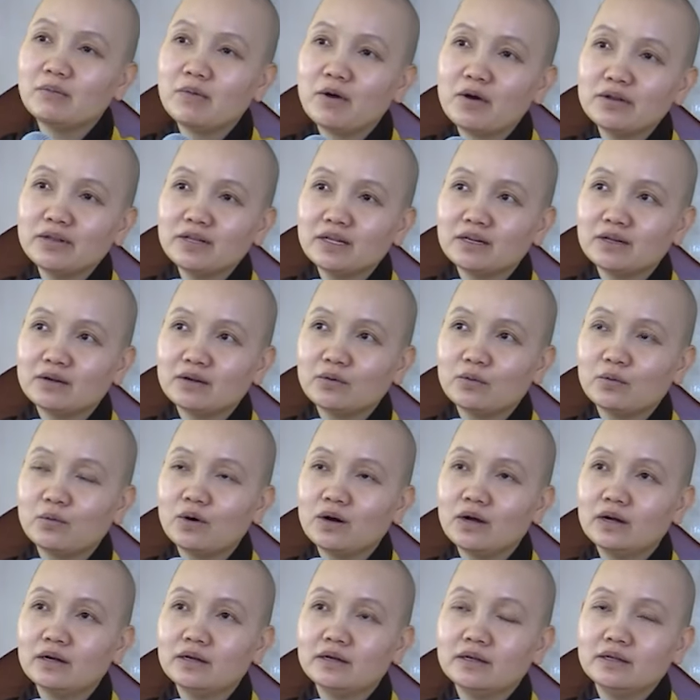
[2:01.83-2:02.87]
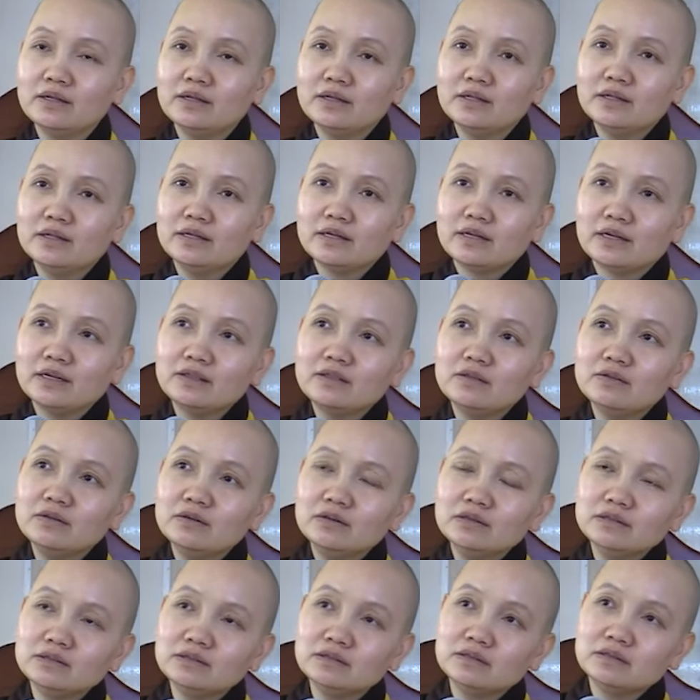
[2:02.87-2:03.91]
Thầy bói nhìn nó, ủa cái
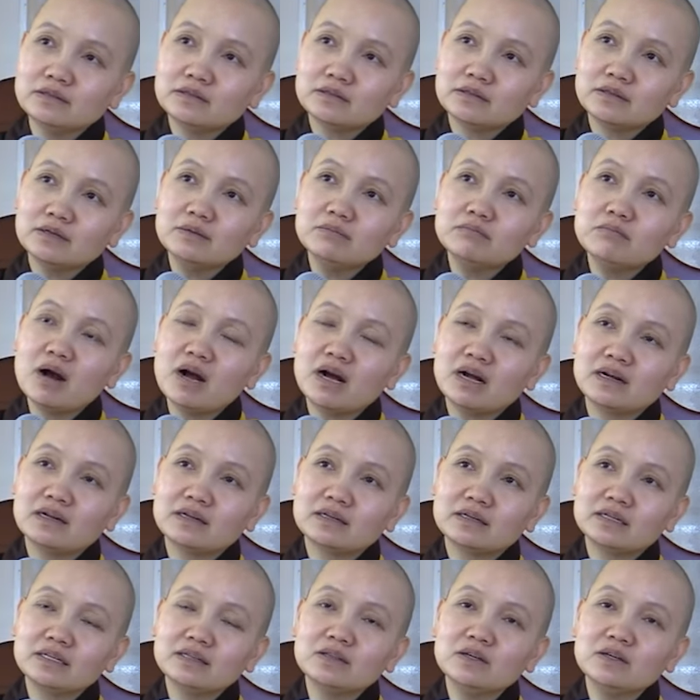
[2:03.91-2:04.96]
tướng tướng bừng,